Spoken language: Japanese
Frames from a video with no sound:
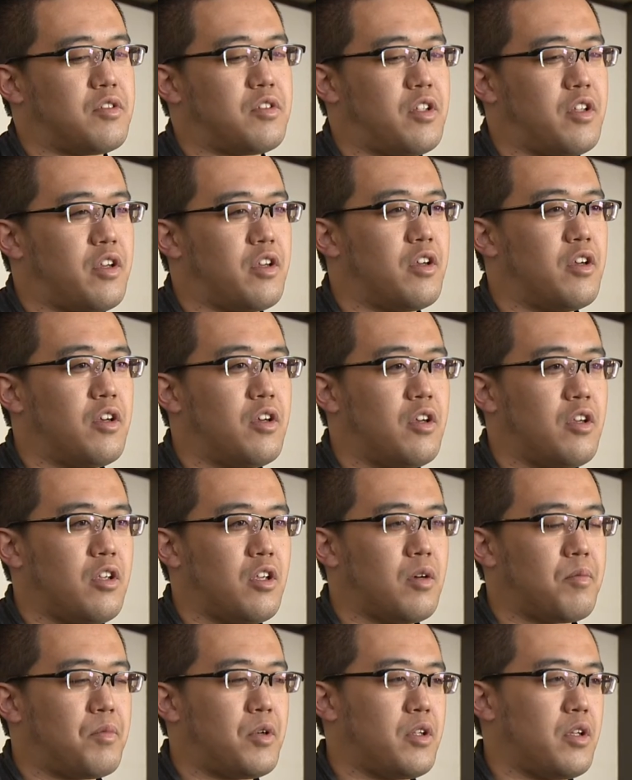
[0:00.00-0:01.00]
くて
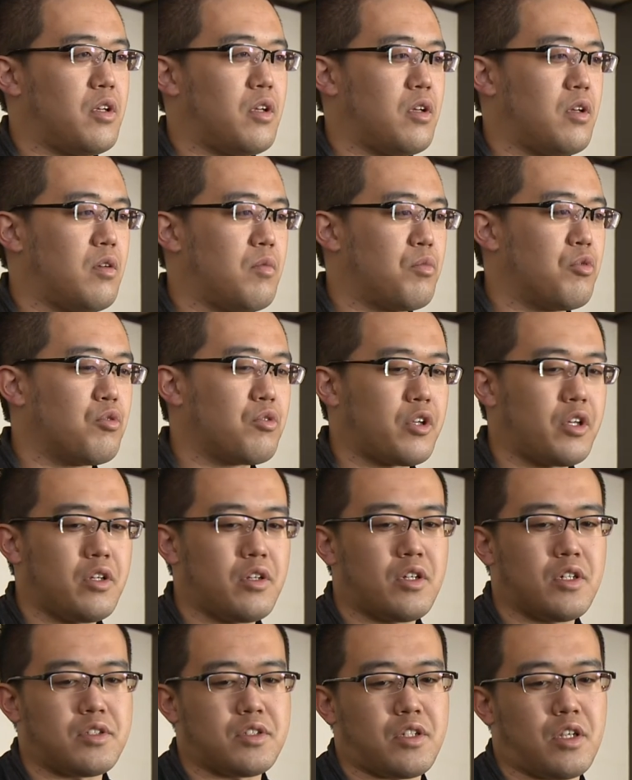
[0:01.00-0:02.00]
やっぱり冒険
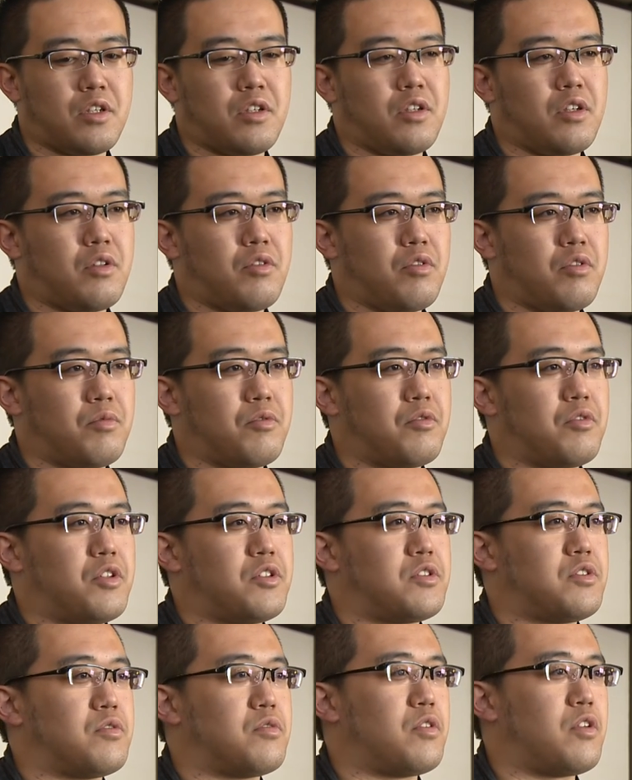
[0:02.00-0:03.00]
活劇というもので
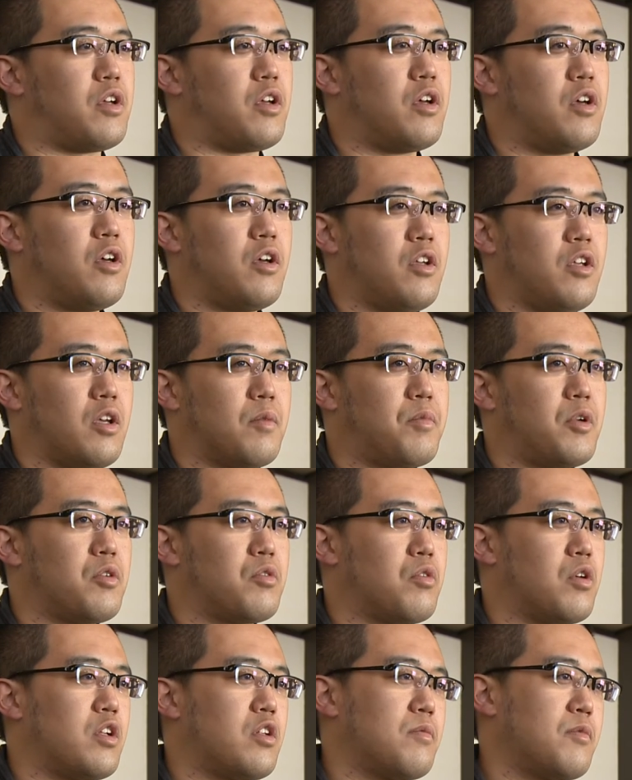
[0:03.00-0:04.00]
すのでやっぱり
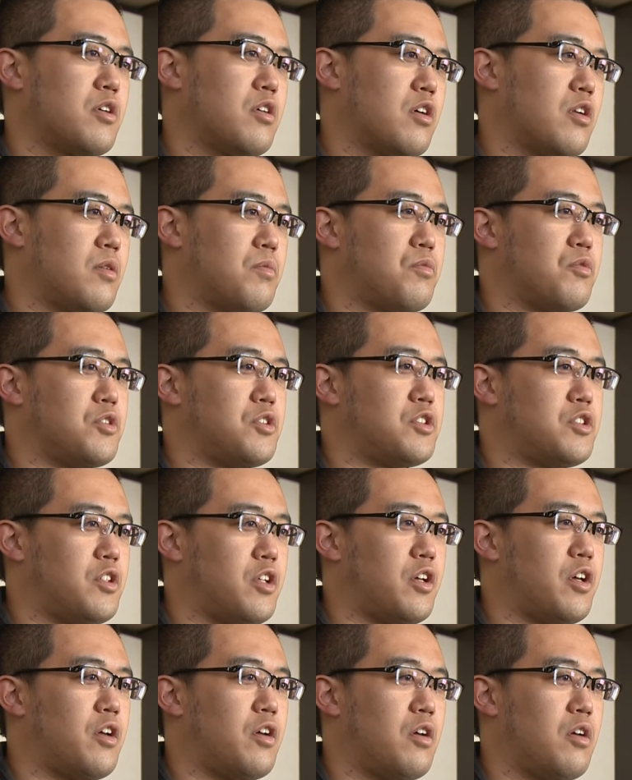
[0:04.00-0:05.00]
こう頭空っぽにし
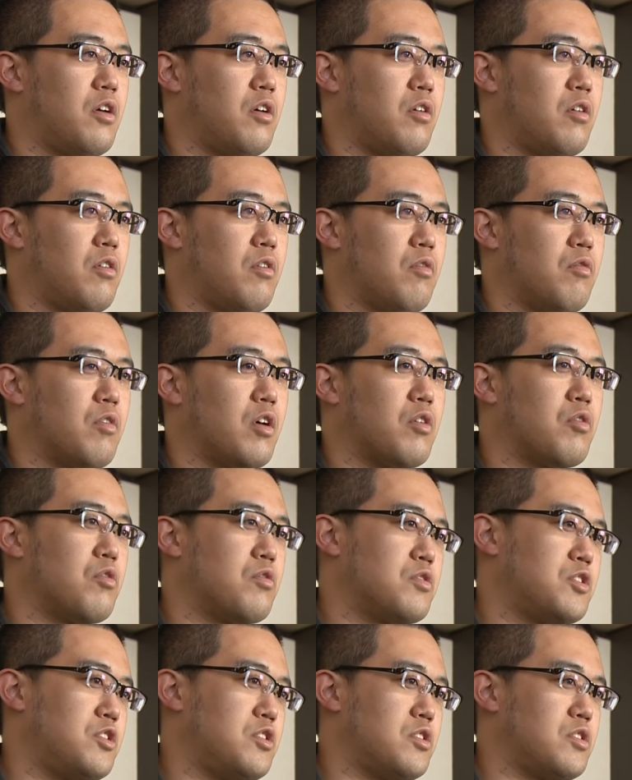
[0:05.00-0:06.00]
て「わこ
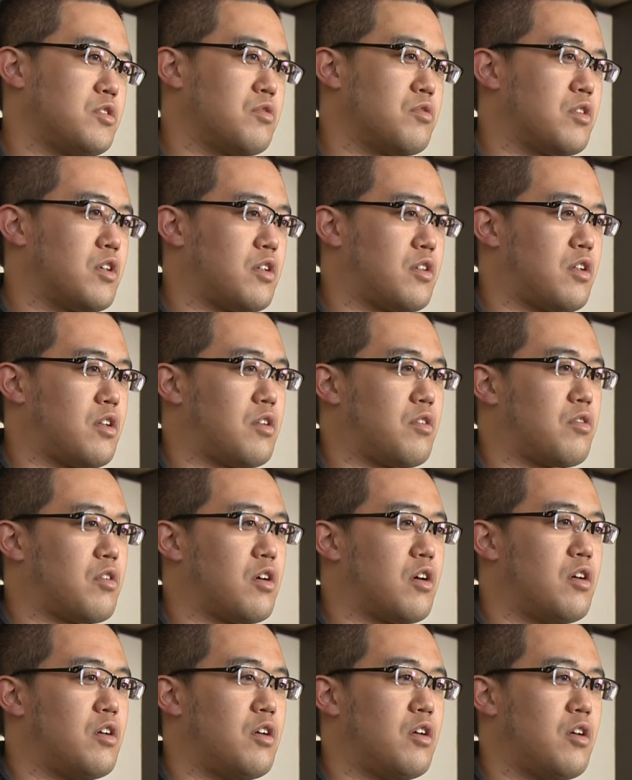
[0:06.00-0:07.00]
のシーンすごかった」と
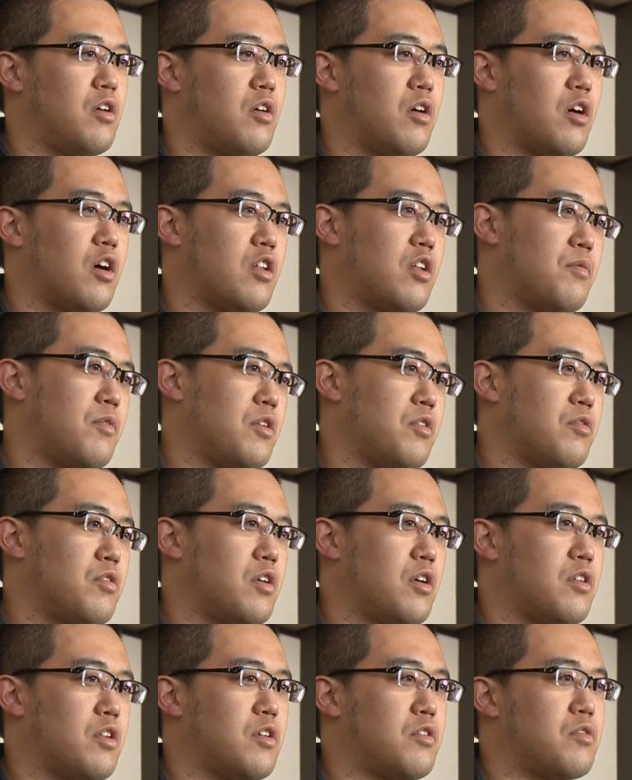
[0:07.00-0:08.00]
か頭に浮
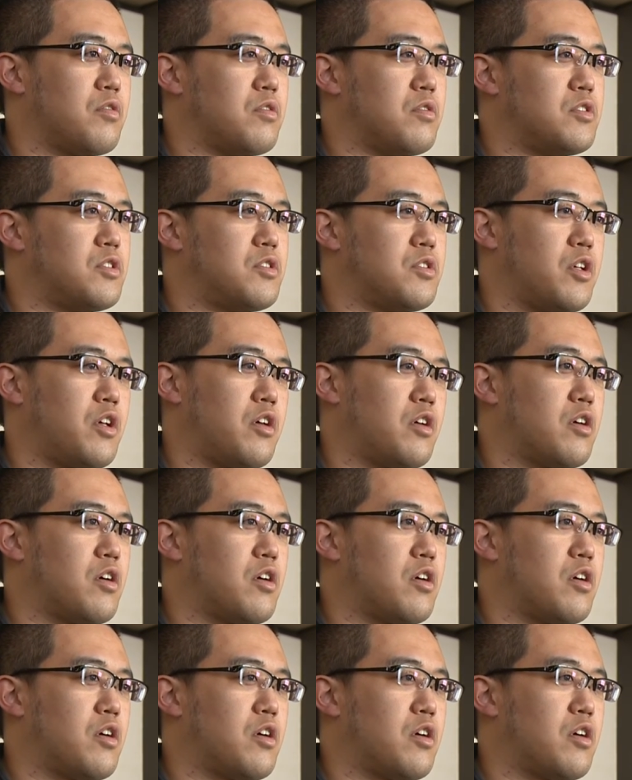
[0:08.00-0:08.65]
かんでくる「すげえ